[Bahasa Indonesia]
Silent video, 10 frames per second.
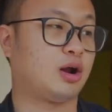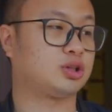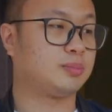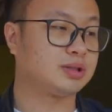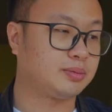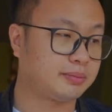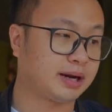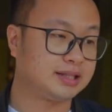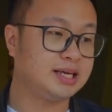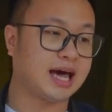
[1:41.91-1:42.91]
kalau teman-teman
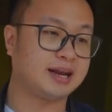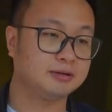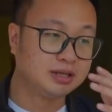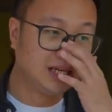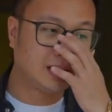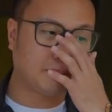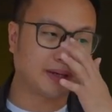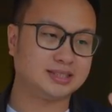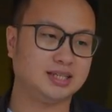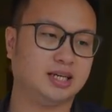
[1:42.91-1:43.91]
perhatikan di
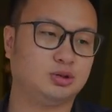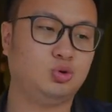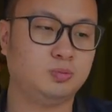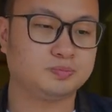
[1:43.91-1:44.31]
depan sini itu